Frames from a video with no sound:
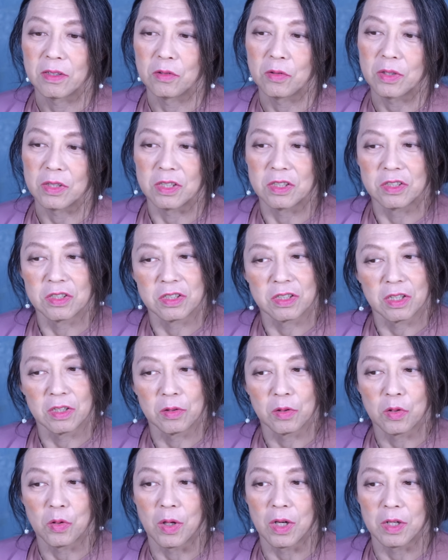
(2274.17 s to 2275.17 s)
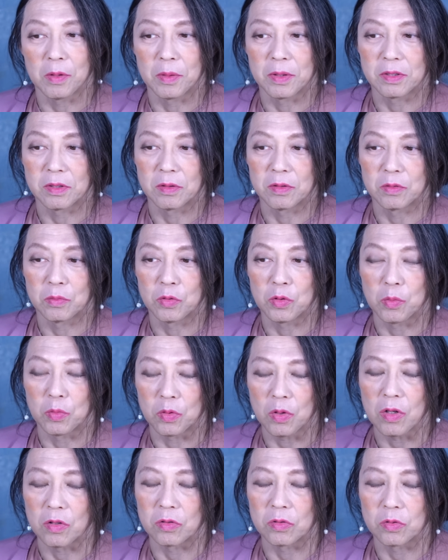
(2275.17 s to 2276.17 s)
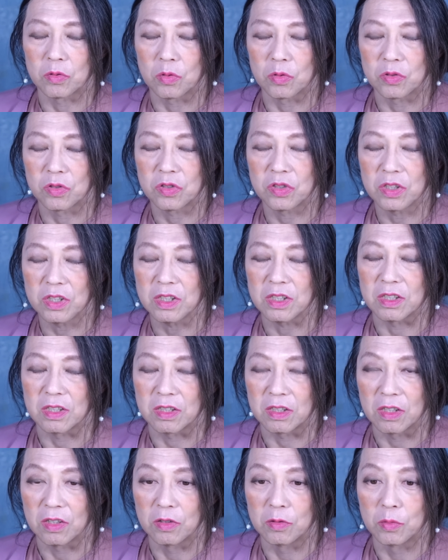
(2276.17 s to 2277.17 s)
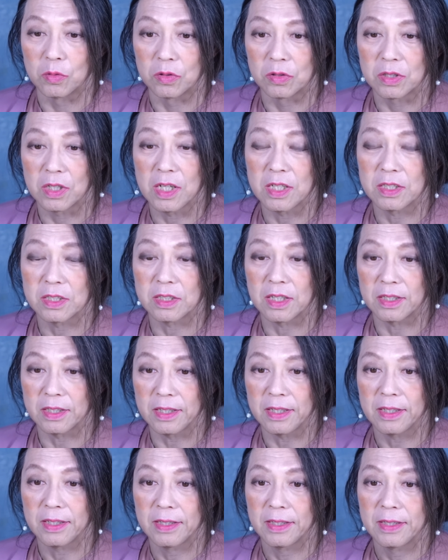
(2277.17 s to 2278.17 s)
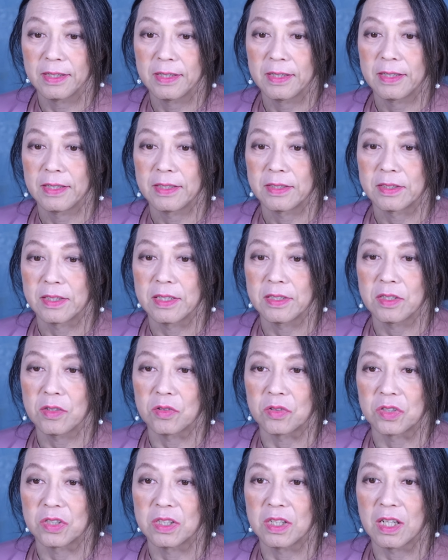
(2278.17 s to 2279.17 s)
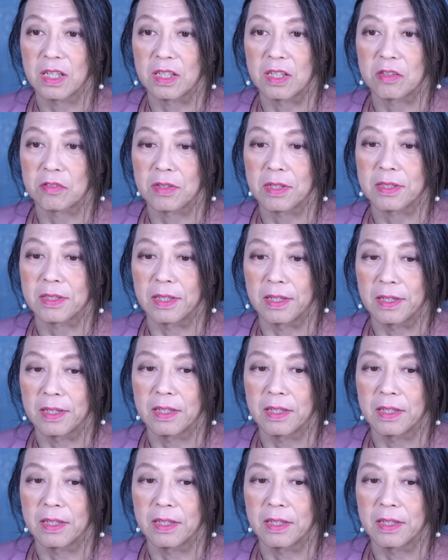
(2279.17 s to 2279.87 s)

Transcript: どうやって維持しかいいか分からなかったでもとにかくその信っていうもの政治がね政治への信頼がなくなった